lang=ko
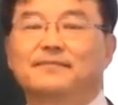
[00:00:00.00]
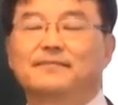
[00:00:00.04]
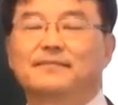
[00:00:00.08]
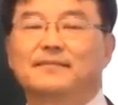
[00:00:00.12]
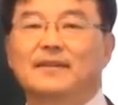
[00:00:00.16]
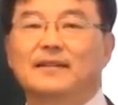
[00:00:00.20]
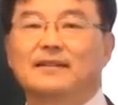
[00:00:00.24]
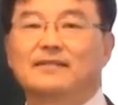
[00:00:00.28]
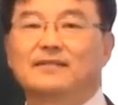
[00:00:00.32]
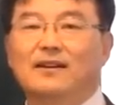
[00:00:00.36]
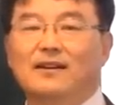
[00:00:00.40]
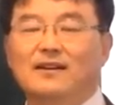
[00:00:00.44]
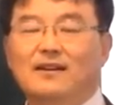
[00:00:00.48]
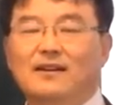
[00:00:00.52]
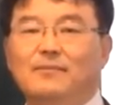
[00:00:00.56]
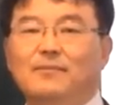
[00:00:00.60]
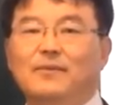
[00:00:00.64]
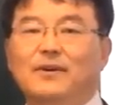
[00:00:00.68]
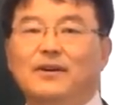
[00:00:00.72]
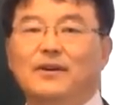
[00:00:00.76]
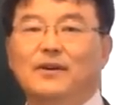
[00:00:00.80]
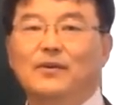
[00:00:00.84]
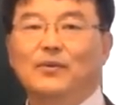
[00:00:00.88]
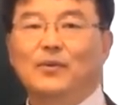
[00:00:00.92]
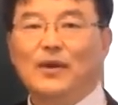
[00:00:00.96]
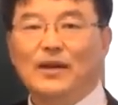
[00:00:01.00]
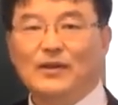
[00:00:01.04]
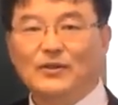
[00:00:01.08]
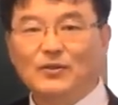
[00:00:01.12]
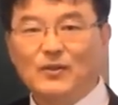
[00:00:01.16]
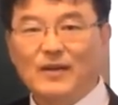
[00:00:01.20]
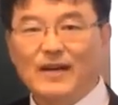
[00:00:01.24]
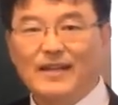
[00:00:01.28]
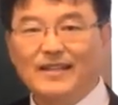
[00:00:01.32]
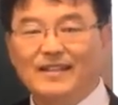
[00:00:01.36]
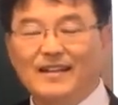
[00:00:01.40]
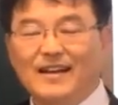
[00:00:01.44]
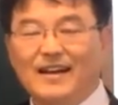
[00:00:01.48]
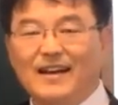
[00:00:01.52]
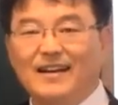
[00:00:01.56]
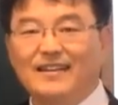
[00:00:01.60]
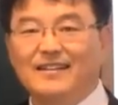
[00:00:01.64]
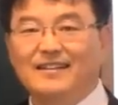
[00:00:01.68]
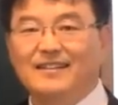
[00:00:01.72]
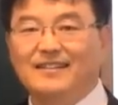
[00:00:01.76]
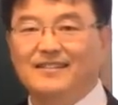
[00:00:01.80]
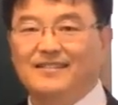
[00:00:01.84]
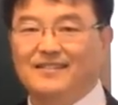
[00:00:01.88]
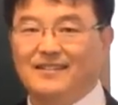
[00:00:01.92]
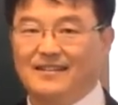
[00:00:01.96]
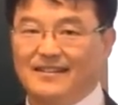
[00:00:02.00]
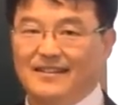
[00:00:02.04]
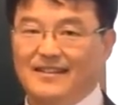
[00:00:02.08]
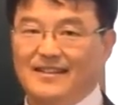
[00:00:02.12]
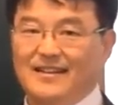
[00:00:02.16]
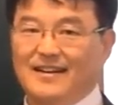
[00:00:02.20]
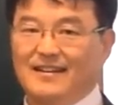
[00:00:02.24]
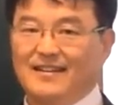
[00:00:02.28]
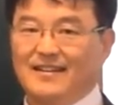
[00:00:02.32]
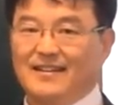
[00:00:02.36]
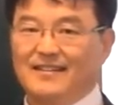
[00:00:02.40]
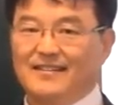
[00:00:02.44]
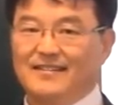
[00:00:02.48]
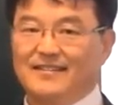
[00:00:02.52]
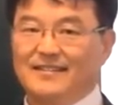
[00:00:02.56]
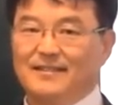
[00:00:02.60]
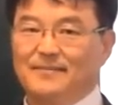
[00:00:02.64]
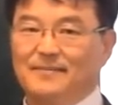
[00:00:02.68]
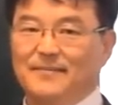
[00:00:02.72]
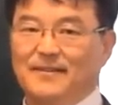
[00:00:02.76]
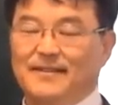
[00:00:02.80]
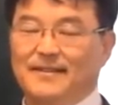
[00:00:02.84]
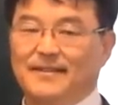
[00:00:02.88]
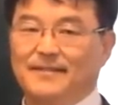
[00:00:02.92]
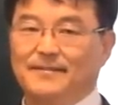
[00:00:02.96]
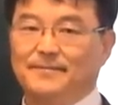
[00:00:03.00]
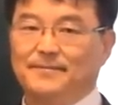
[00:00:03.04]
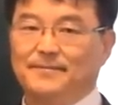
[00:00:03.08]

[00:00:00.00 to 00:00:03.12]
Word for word: 설명이 되줘야 한다 이걸 이야기하는 것입니다.